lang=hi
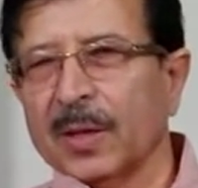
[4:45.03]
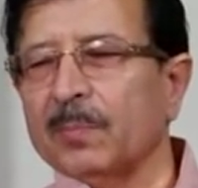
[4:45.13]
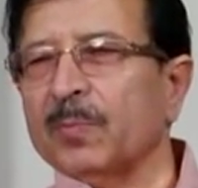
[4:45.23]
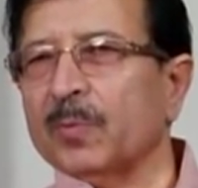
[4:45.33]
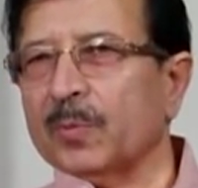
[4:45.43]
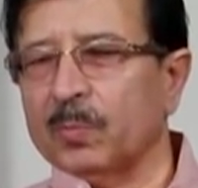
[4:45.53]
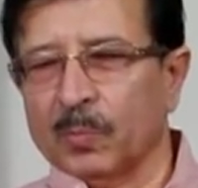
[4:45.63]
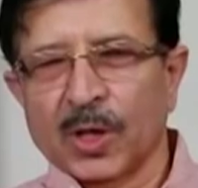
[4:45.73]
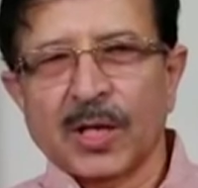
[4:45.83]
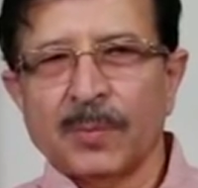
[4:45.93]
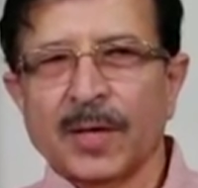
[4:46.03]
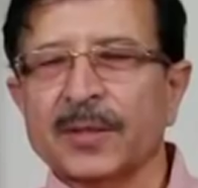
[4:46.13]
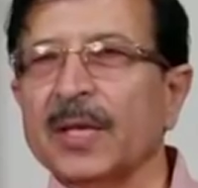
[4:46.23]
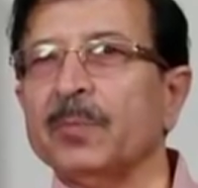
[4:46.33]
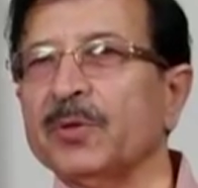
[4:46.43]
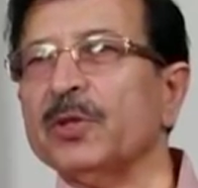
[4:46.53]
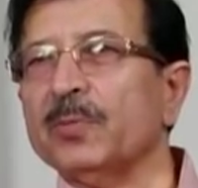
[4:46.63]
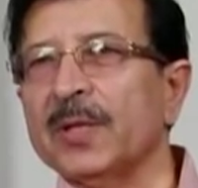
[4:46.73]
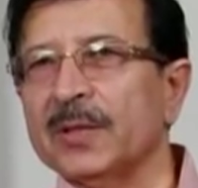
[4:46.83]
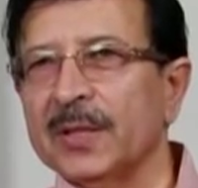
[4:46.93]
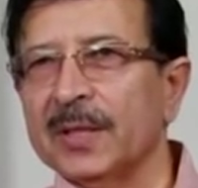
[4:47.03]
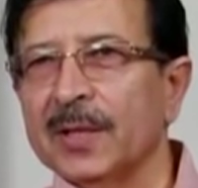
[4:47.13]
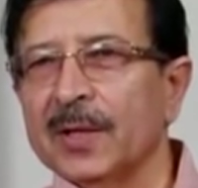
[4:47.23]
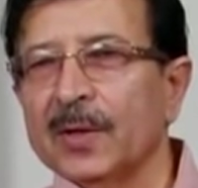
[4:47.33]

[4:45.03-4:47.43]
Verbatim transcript: मोहल्ले में एक नई मस्जिद बनी थी